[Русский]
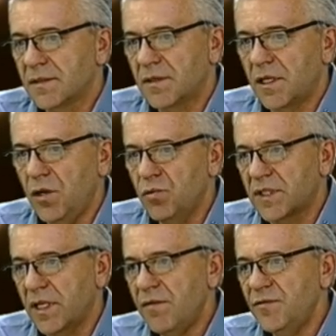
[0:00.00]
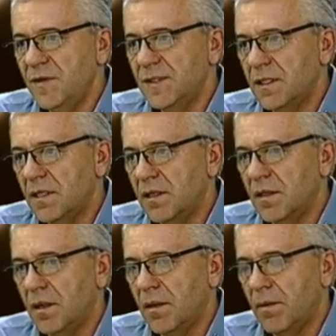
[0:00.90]
такие
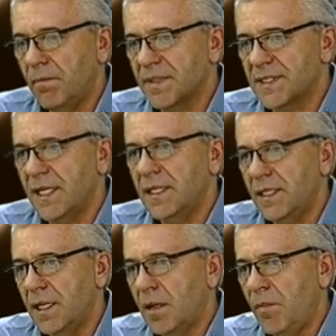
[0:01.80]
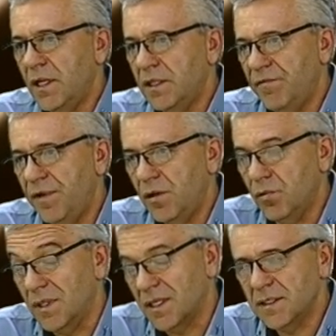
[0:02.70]
устоявшиеся постоянные команды в регионах.